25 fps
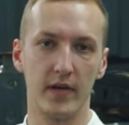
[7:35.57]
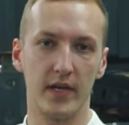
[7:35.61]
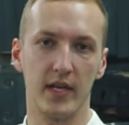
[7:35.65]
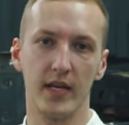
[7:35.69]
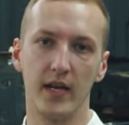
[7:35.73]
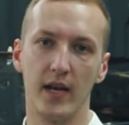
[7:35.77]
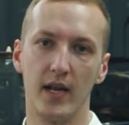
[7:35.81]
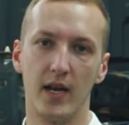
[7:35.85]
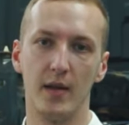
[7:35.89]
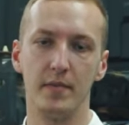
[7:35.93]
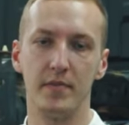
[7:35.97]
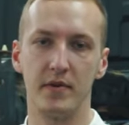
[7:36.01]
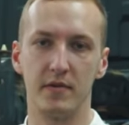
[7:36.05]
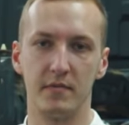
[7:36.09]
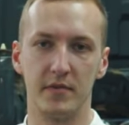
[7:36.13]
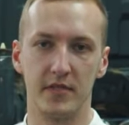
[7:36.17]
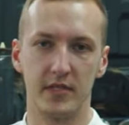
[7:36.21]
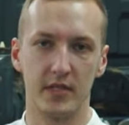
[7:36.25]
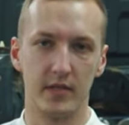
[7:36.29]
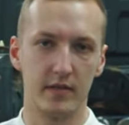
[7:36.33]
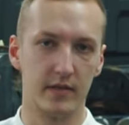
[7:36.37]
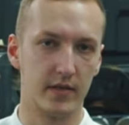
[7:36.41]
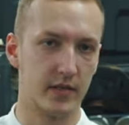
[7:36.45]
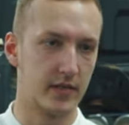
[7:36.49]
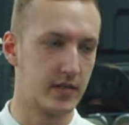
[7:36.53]
и она
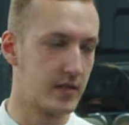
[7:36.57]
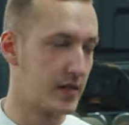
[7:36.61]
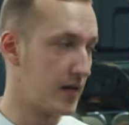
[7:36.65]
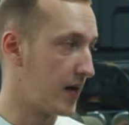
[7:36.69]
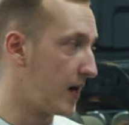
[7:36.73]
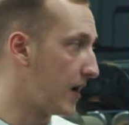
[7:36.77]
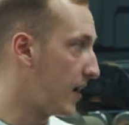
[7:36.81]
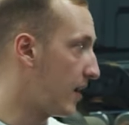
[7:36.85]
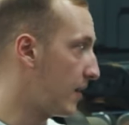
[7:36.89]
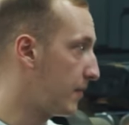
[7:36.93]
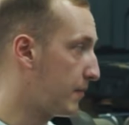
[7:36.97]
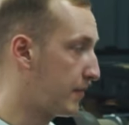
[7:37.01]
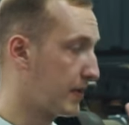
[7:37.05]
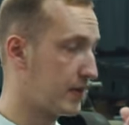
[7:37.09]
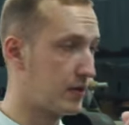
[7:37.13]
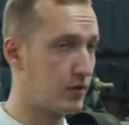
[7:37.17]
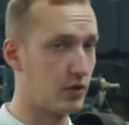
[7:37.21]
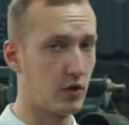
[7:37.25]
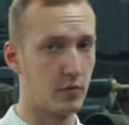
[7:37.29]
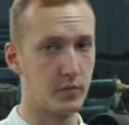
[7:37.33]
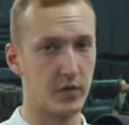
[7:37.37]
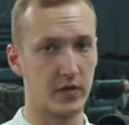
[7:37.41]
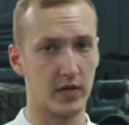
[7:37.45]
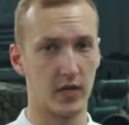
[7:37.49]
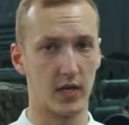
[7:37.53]
переместилась на
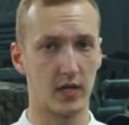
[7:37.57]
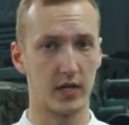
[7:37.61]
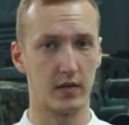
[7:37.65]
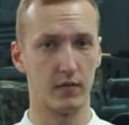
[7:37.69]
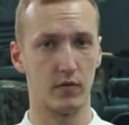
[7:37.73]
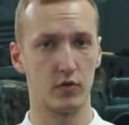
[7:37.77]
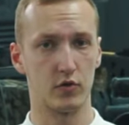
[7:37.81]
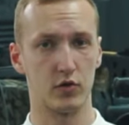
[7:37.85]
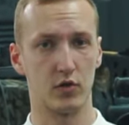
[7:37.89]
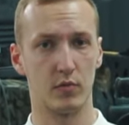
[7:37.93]
подъемник для того,